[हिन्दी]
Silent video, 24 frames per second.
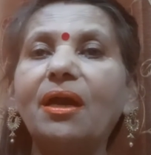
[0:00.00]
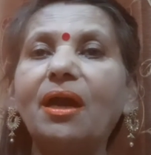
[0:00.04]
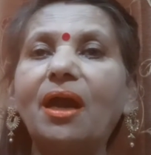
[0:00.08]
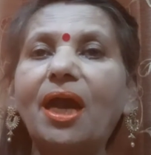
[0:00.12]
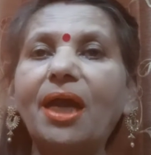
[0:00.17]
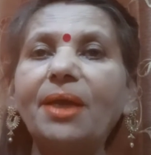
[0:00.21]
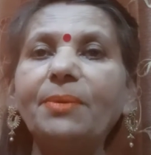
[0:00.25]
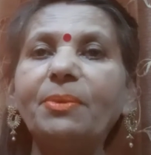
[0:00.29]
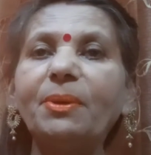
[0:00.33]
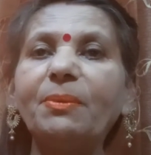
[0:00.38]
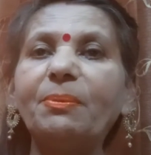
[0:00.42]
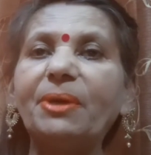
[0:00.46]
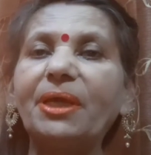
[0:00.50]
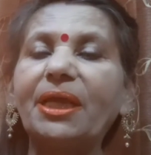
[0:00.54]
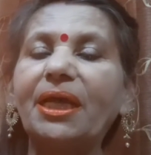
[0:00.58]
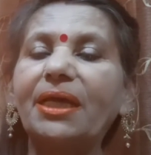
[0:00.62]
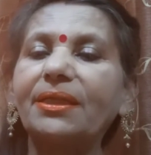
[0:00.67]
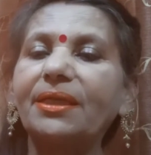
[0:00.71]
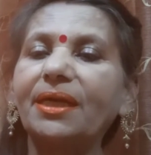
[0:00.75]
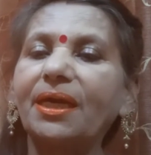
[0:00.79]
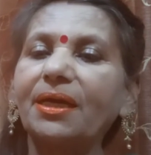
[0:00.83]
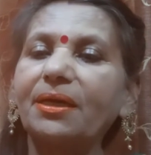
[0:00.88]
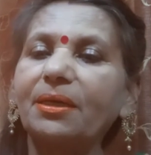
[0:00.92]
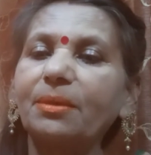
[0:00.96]
हाई बीपी
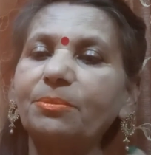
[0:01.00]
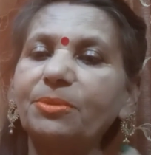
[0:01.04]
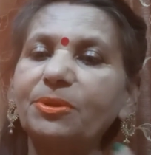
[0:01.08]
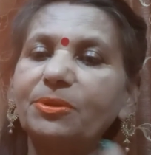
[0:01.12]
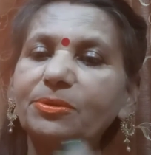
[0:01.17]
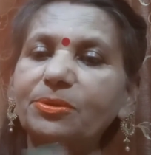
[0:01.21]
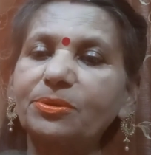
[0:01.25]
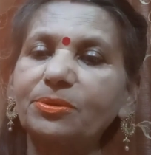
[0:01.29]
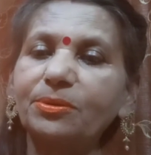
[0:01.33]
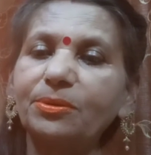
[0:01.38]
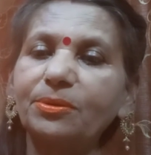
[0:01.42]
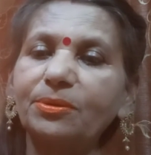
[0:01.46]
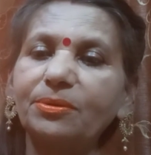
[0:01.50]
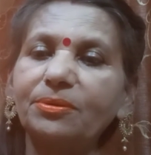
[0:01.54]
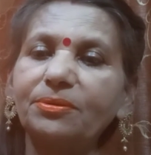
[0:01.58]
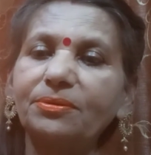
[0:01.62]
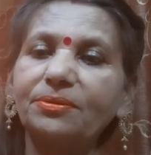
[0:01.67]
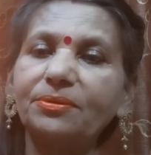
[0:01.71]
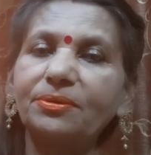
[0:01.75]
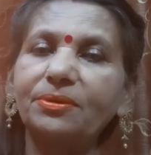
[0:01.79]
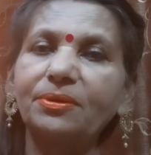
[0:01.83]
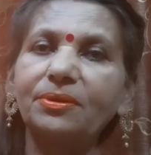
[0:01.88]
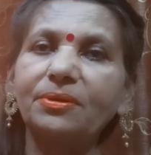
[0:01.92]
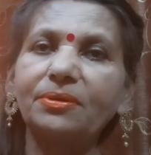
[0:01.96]
रहता है कभी
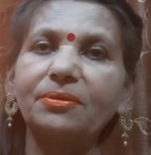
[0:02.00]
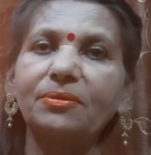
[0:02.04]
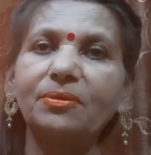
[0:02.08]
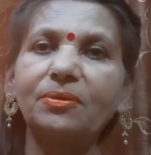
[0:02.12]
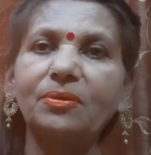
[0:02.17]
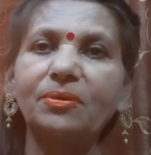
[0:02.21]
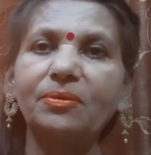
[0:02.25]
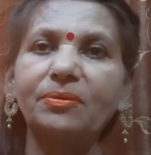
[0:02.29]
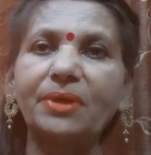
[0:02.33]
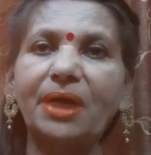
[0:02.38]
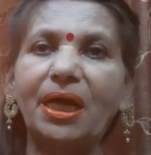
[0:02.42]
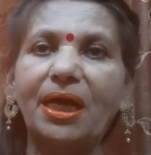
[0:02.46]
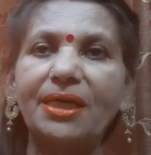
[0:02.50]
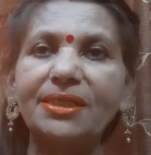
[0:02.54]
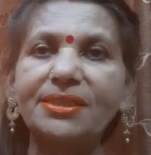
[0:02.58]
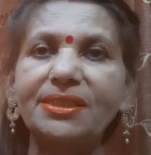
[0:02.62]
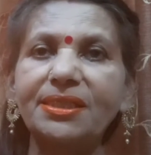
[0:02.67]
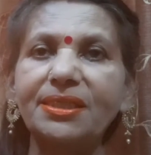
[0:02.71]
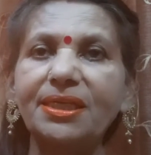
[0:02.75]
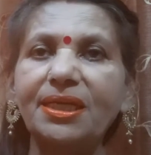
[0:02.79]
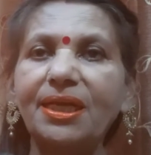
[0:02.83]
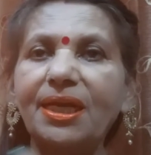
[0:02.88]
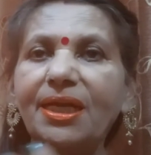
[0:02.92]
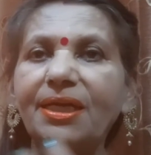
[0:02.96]
उसको हार्ट से
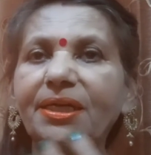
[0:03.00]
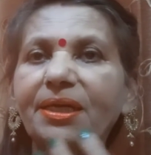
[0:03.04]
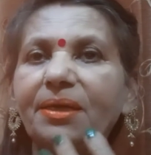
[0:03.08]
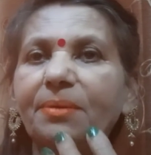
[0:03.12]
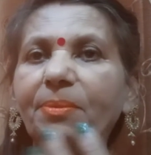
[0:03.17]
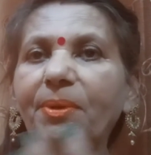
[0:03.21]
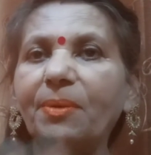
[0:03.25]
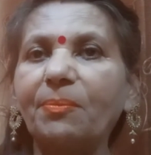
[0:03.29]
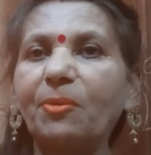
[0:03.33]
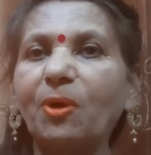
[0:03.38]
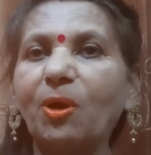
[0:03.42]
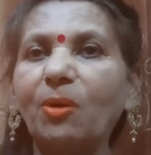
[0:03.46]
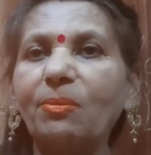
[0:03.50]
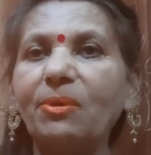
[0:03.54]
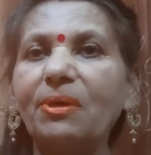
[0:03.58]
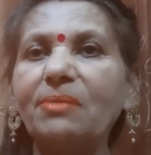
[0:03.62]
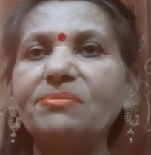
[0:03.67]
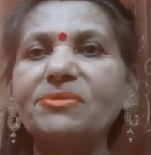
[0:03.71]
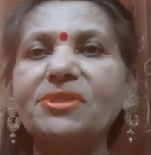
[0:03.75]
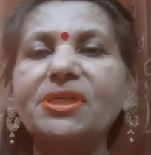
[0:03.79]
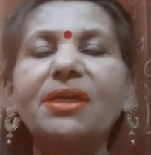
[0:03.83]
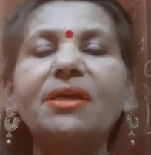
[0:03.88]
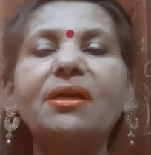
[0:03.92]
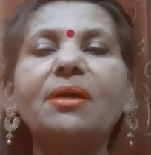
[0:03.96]
रिलेटेड भी
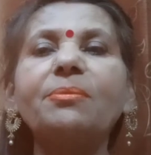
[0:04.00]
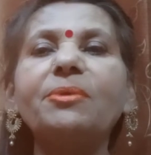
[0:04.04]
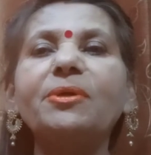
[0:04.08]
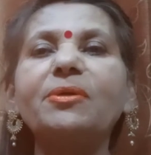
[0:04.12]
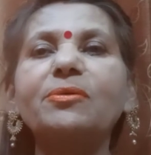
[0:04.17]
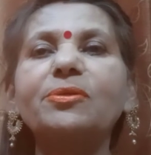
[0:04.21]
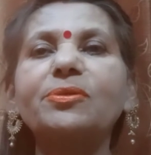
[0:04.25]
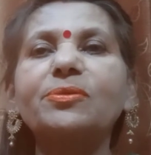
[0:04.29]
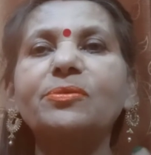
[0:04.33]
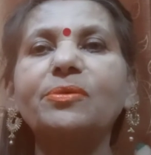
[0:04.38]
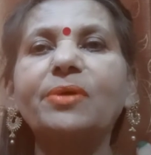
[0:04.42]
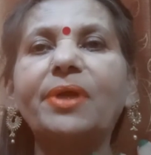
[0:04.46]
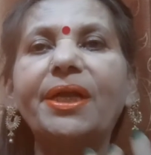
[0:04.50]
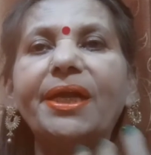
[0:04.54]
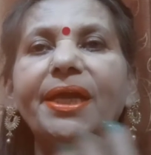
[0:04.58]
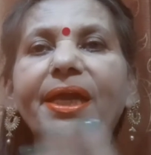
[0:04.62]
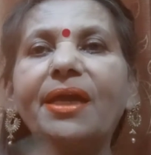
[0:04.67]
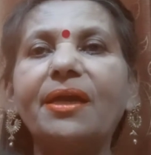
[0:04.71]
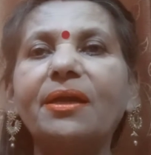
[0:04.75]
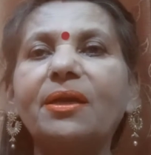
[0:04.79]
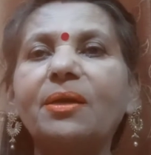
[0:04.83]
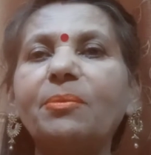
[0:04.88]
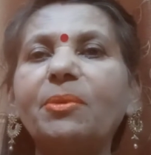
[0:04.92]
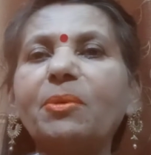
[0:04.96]
प्रॉब्लम्स हैं कभी उसको हर्निया
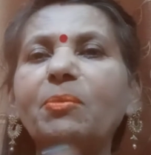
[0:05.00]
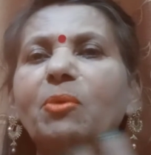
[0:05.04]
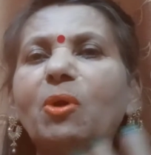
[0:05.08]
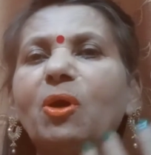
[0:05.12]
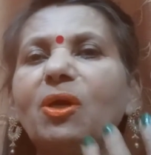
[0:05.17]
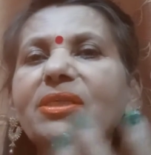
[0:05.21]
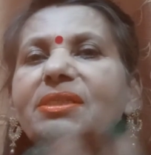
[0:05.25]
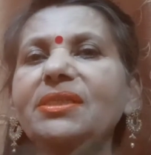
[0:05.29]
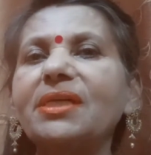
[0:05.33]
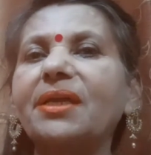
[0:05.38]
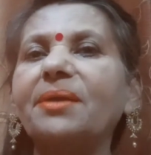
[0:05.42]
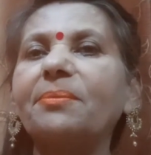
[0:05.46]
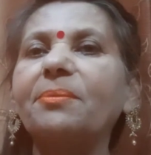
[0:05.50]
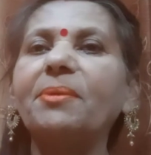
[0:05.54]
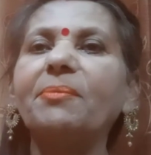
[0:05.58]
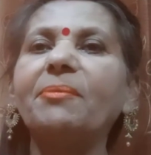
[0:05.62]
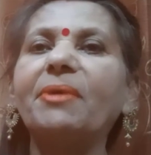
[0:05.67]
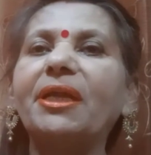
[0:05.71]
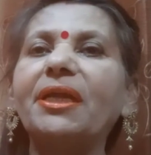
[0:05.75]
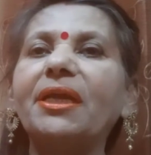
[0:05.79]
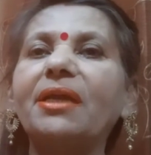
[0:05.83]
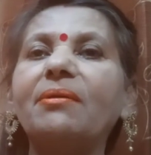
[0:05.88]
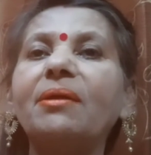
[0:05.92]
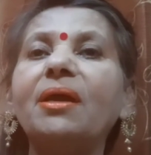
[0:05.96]
है कभी बहुत सारी
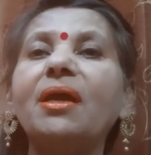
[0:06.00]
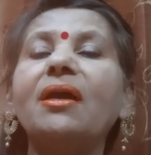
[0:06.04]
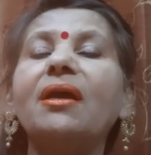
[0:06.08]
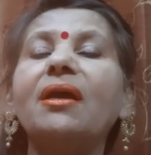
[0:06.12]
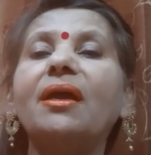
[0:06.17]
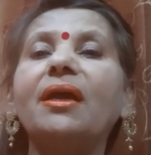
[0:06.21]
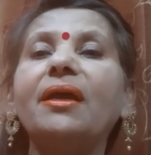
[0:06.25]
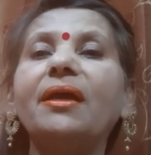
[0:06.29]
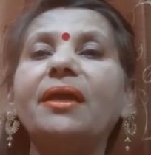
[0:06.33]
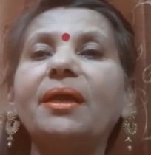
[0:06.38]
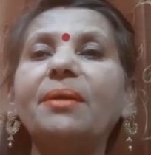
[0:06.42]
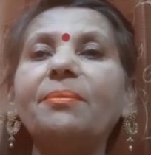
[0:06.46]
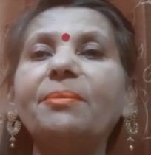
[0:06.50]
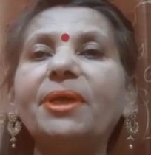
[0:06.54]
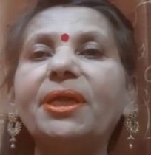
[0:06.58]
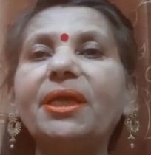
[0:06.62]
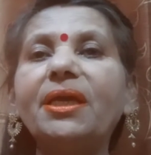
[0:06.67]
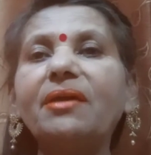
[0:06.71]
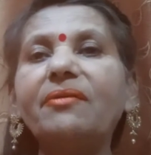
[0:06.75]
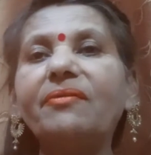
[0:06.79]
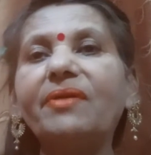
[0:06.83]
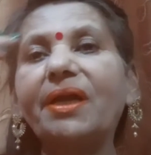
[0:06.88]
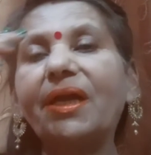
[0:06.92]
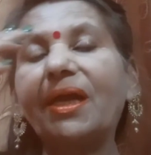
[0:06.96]
बीमारियाँ या
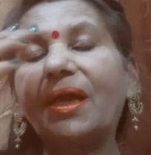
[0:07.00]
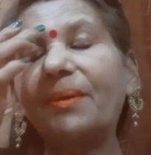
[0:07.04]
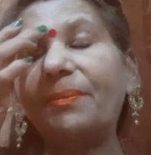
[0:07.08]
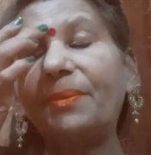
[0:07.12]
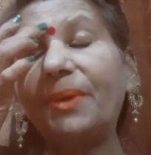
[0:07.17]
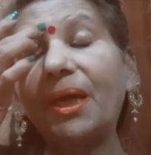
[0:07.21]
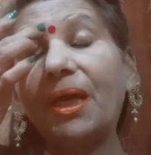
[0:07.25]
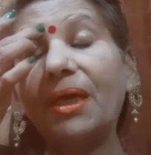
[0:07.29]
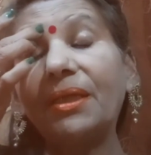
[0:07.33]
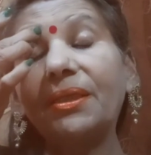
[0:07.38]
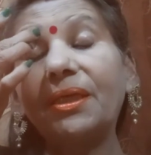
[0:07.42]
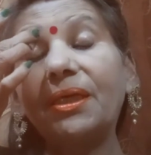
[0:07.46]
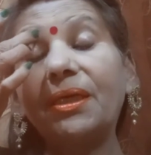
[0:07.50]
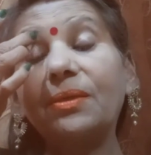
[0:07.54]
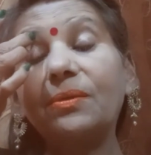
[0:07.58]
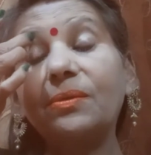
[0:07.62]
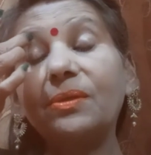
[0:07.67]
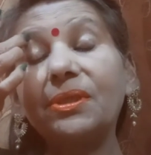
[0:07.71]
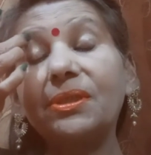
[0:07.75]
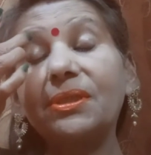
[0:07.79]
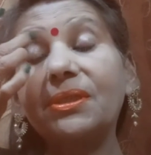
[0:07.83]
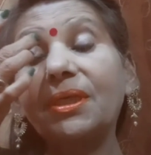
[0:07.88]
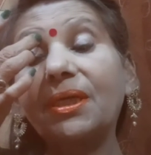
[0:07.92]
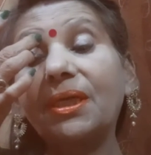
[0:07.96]
मिर्गी वगैरह भी आती है तो
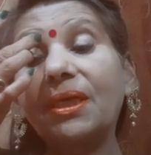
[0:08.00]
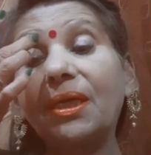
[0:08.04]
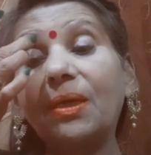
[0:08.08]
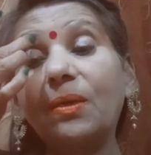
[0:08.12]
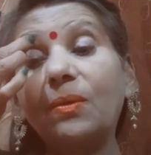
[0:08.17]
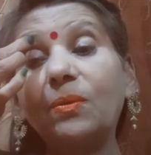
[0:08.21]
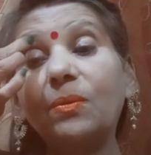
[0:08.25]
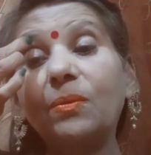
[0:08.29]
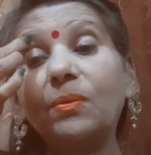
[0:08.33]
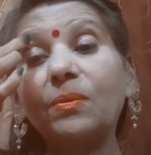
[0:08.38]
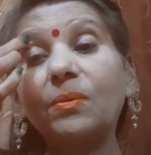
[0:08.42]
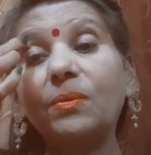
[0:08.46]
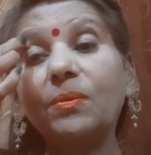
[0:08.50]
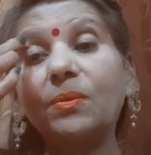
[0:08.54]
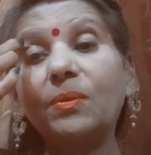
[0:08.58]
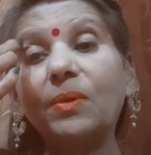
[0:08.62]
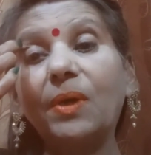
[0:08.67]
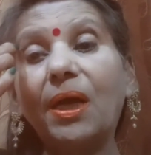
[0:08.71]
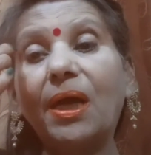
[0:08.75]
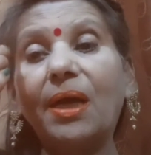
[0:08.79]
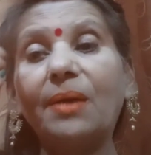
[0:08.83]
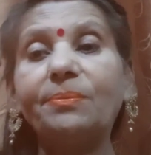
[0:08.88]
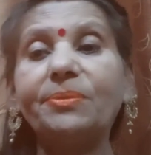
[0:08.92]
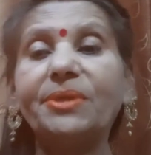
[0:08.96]
इस तरह के लोगों को
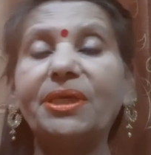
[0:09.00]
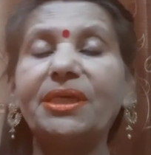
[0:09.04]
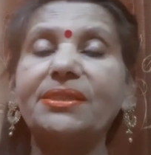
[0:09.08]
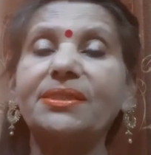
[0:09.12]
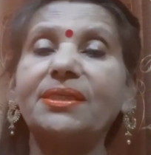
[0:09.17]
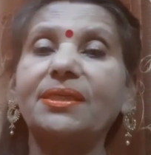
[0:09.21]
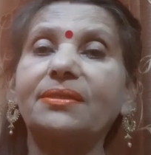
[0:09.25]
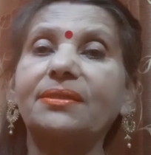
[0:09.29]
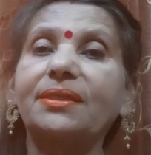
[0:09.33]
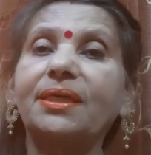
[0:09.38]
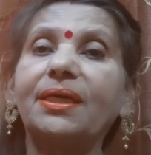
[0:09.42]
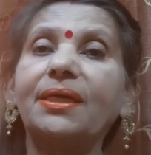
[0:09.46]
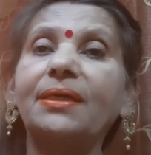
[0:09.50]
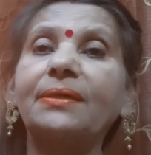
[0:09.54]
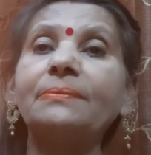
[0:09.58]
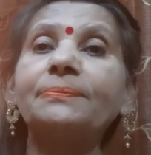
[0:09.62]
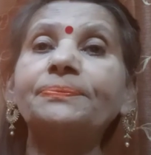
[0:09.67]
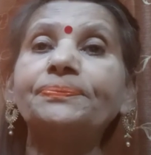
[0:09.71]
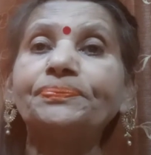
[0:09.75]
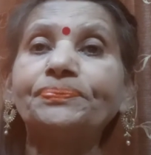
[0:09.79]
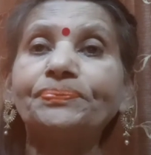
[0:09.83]
आप दे सकते हैं